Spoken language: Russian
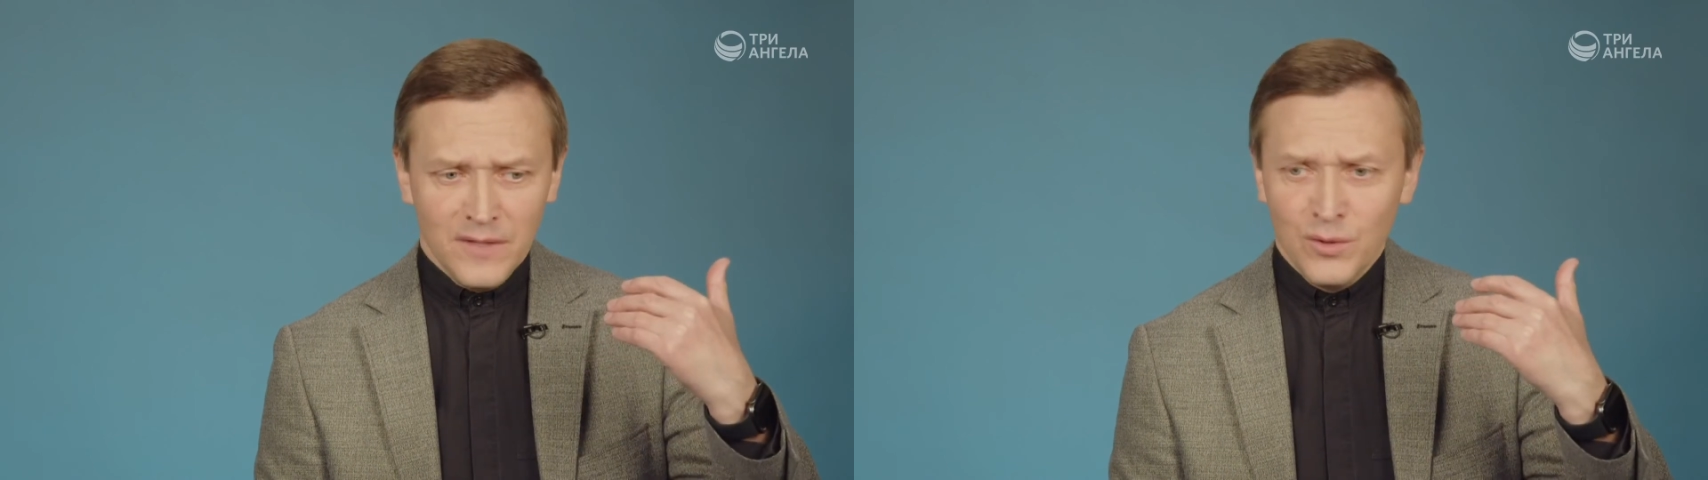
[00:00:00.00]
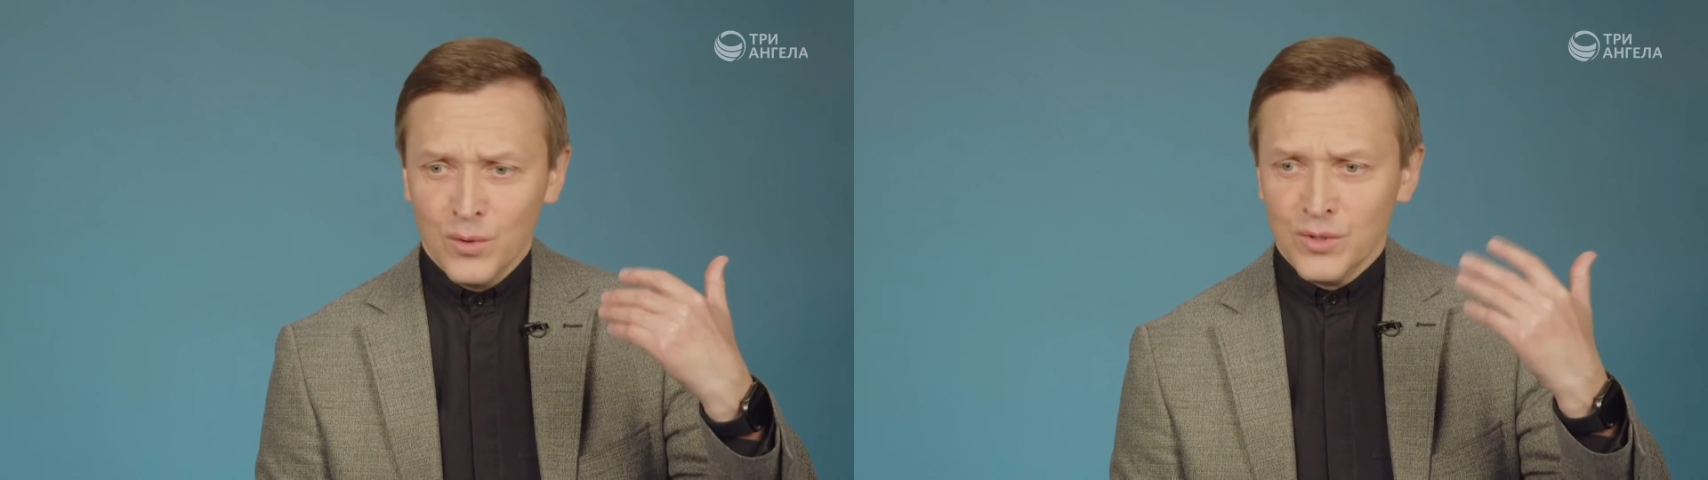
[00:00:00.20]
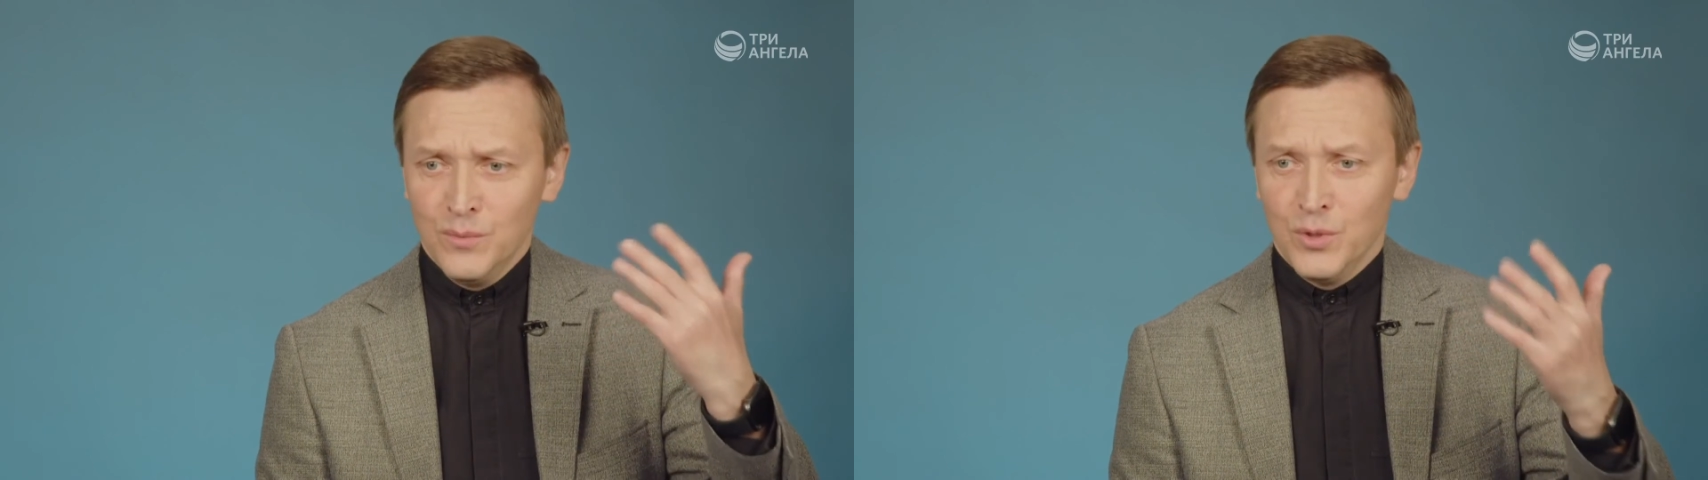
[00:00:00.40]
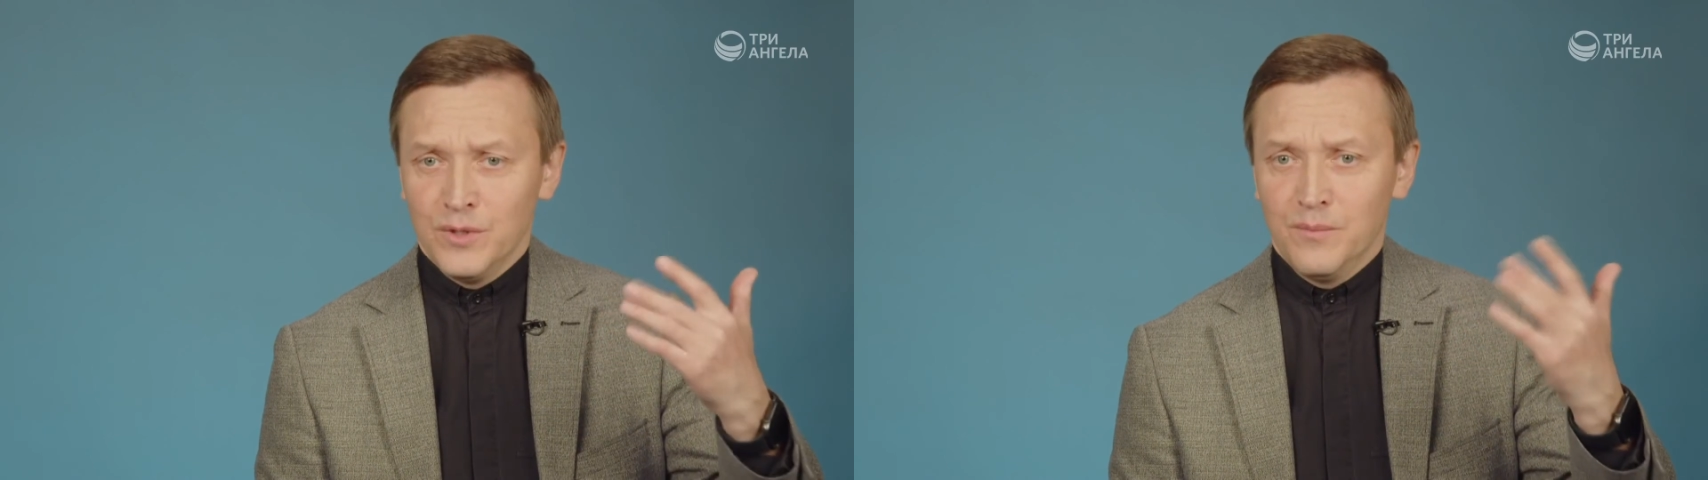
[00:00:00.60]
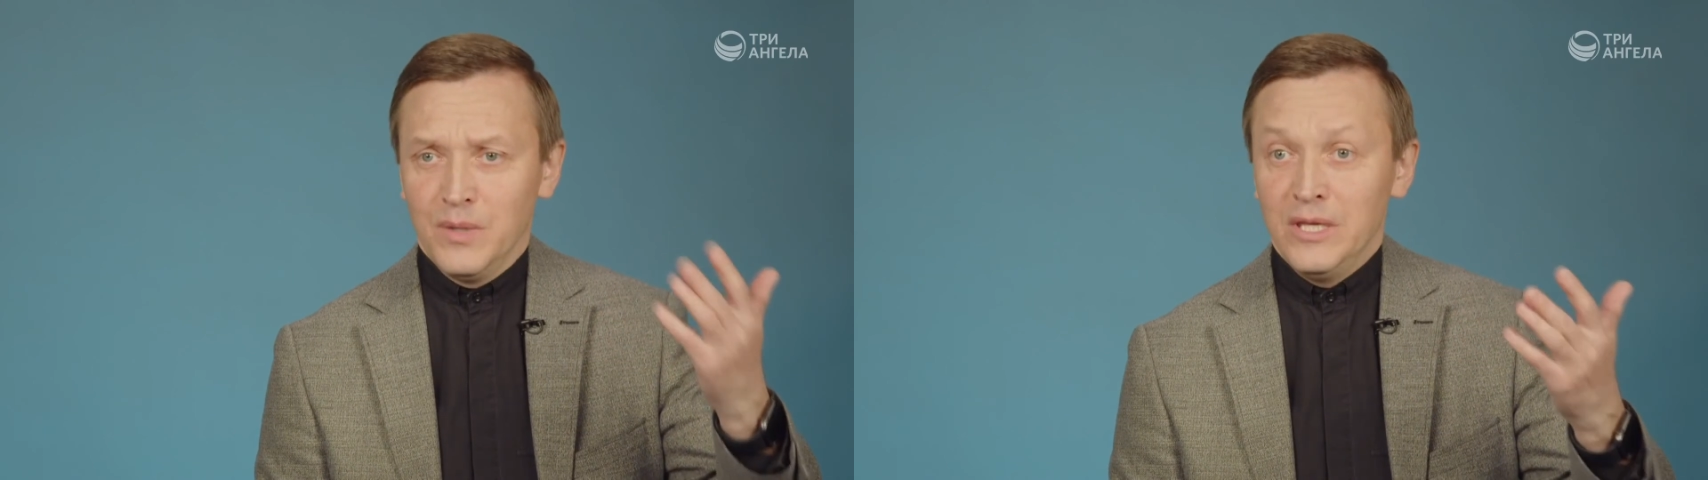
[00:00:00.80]
должен
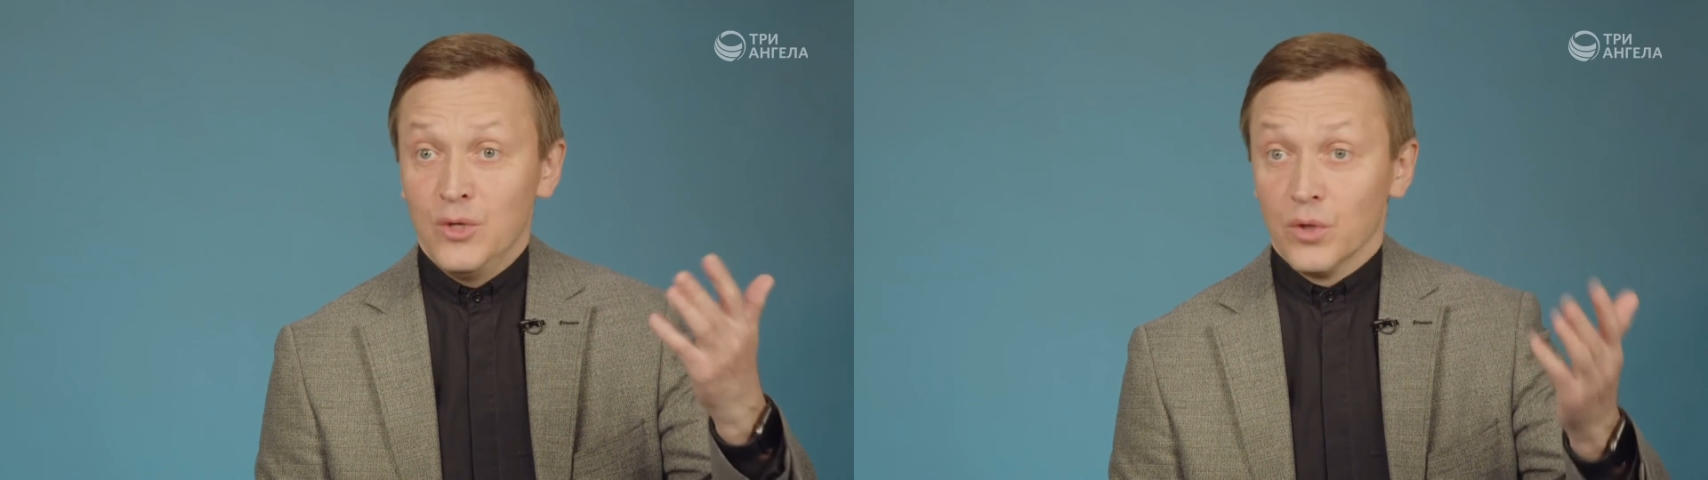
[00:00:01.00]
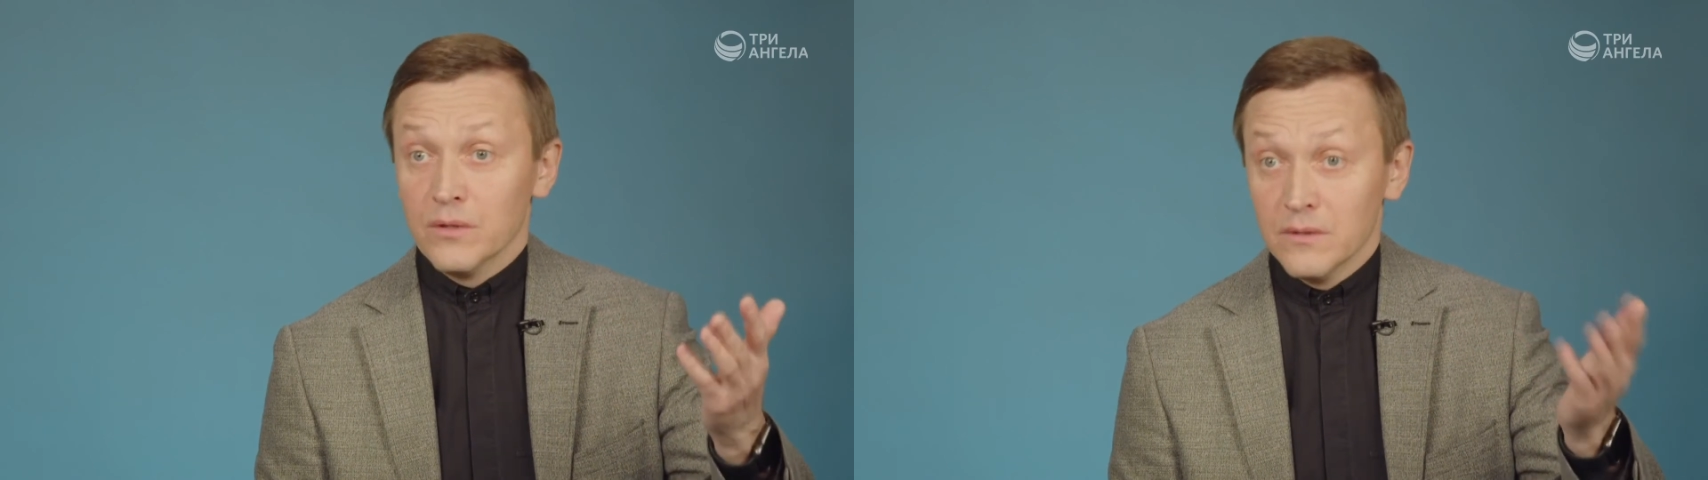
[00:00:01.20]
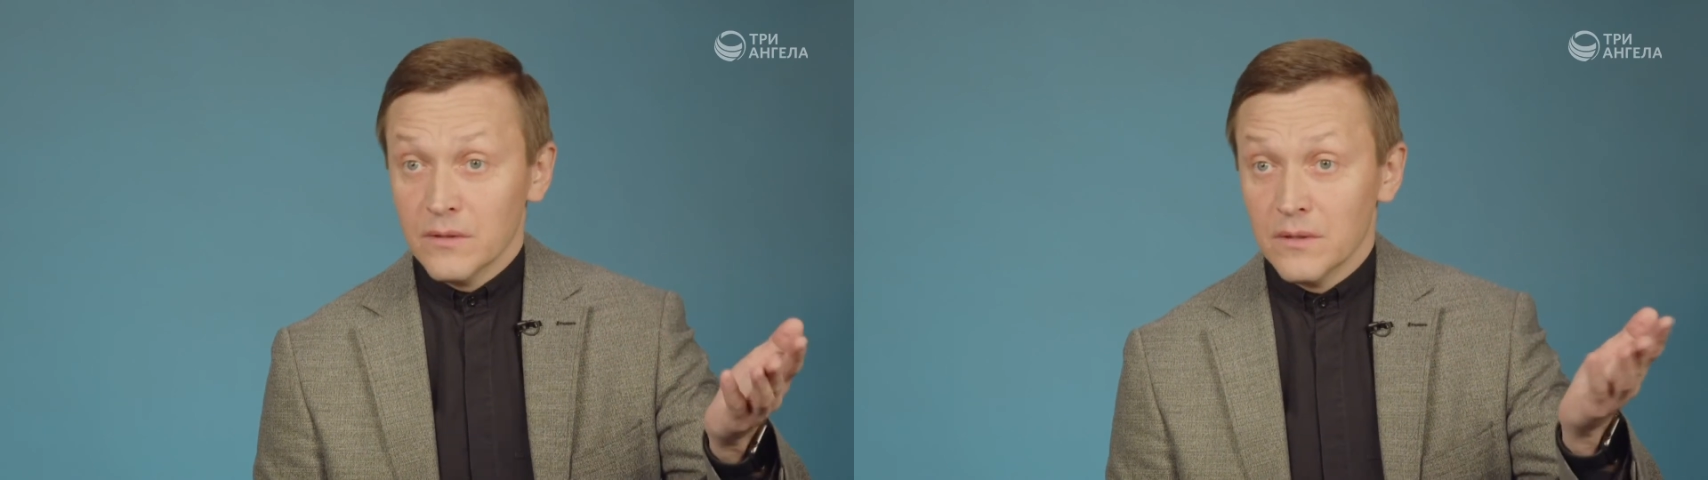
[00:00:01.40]
будет пленен